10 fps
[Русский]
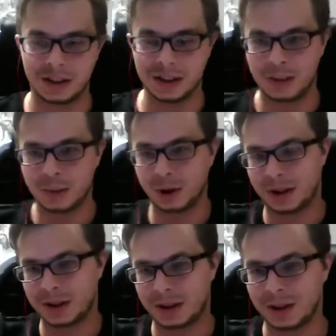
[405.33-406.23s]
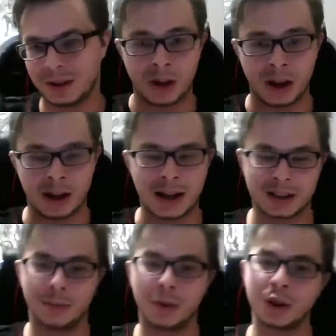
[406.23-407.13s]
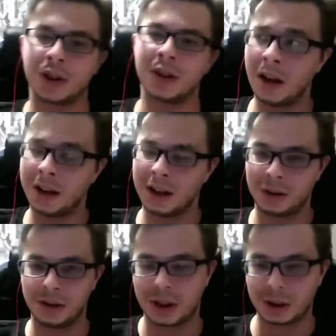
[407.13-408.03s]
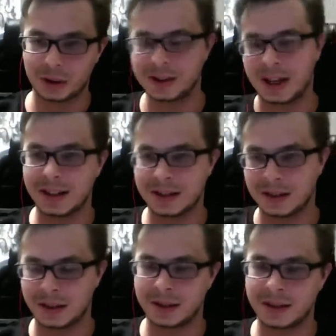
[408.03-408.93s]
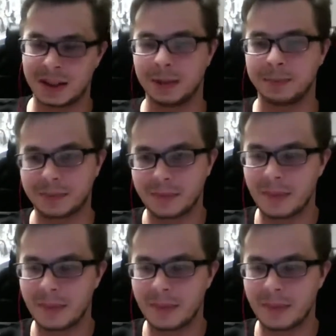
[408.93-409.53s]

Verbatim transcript: там еще есть э, гораздо больше технологий, которые стоят за ним.